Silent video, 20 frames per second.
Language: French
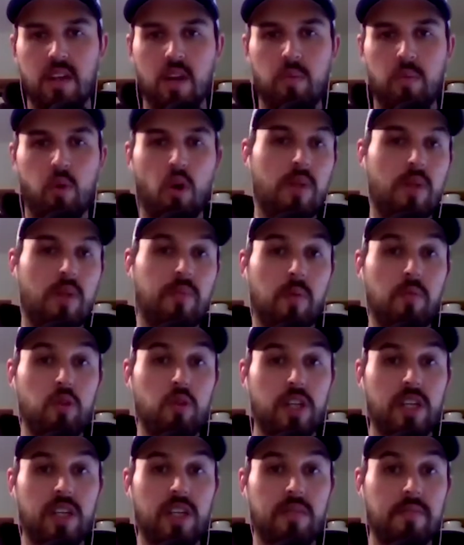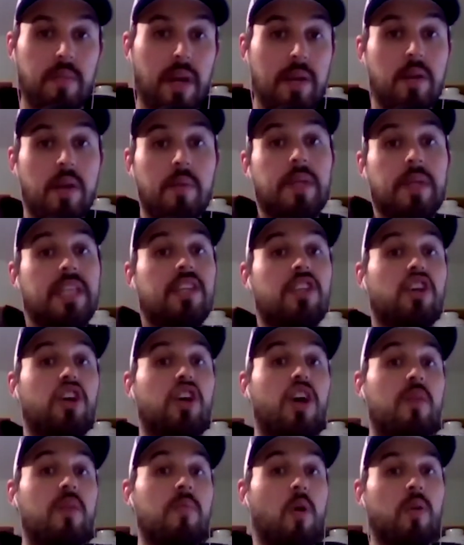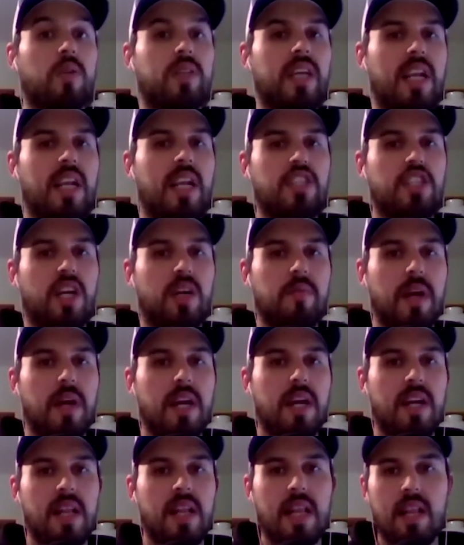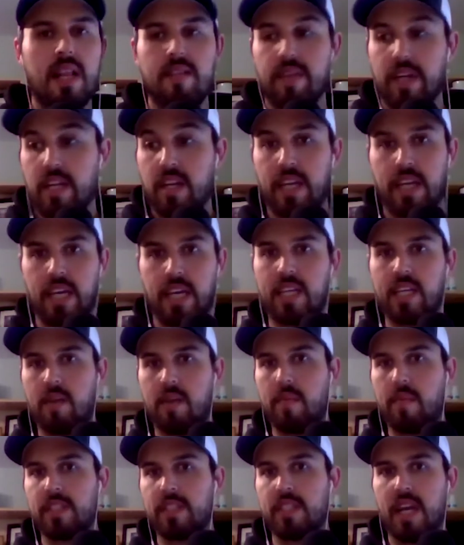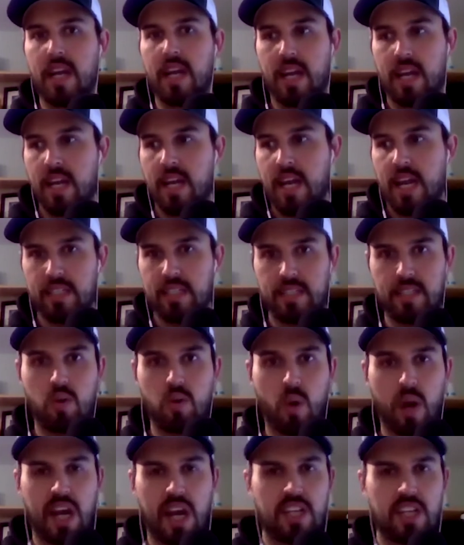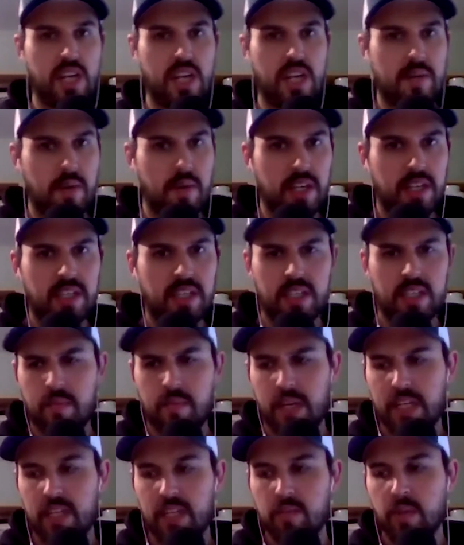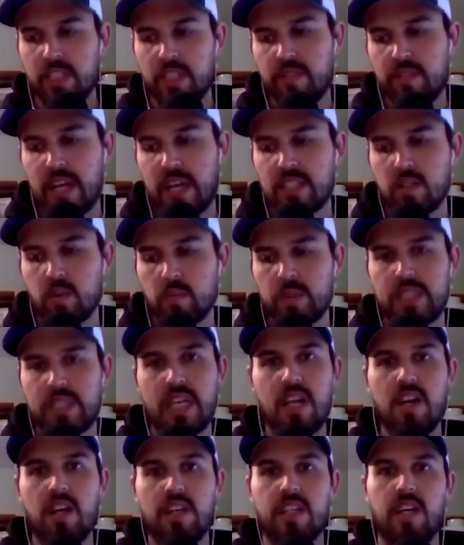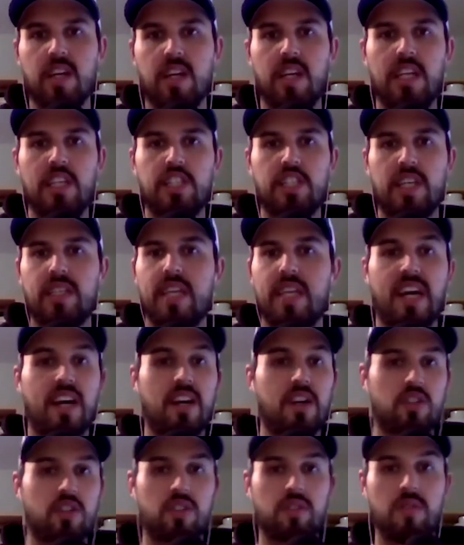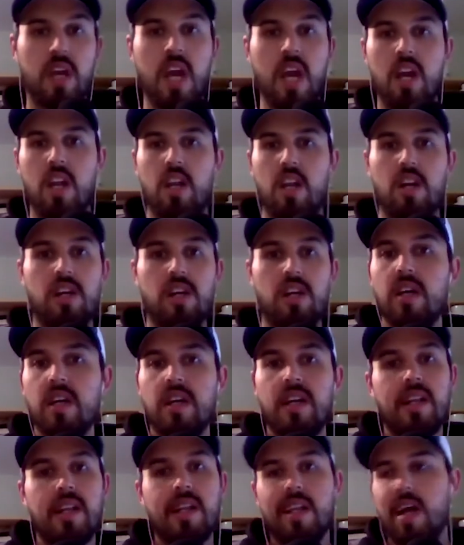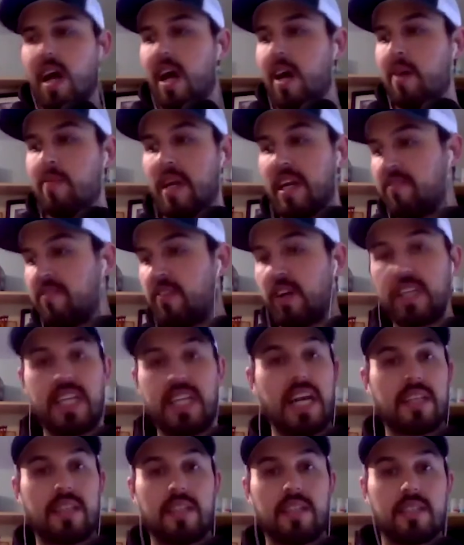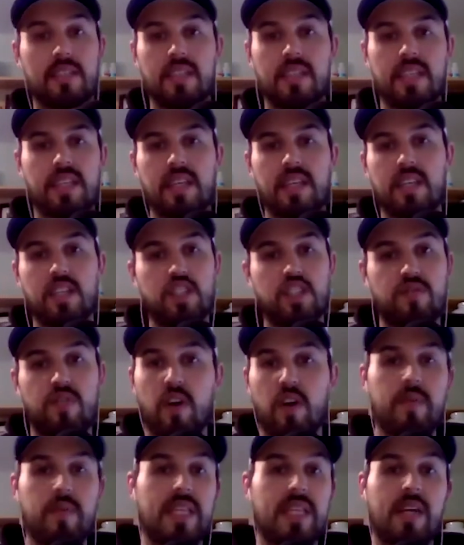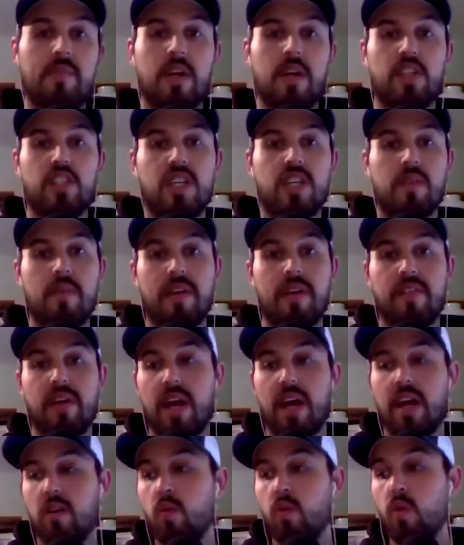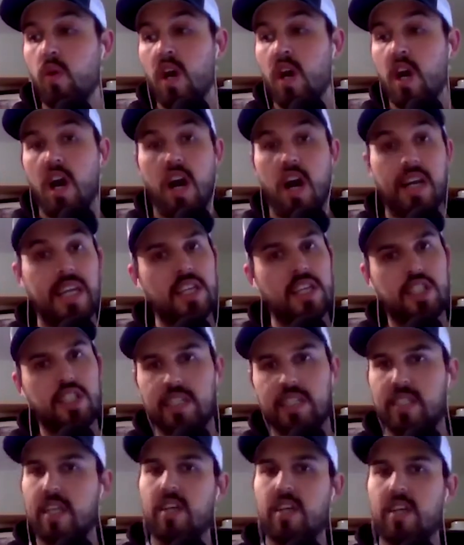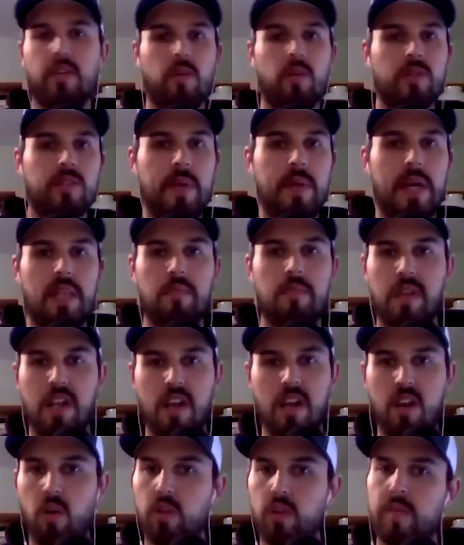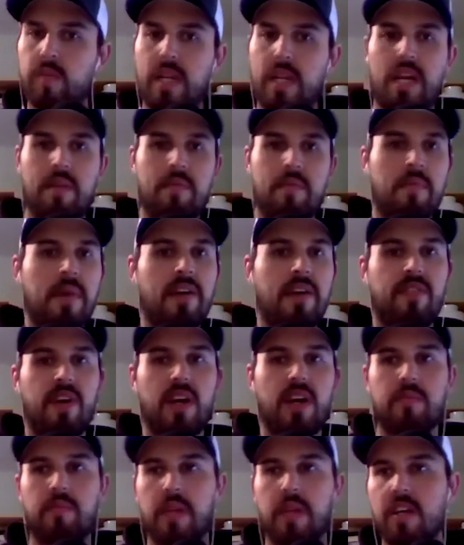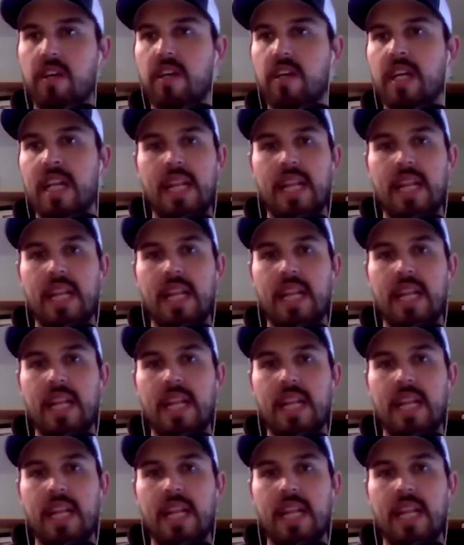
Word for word: le poids n'est pas bougé. Mais il a peut-être remonté légèrement. Fait que là, Eric commence à, se décourager, à manquer, à manquer de motivation, puis c'est là que les gens dérogent. Là, ah ben fuck that, c'est que je vais remettre à manger comme avant. Ou OK, j'essaie une autre semaine. Puis là, l'autre semaine, la même affaire. Puis là,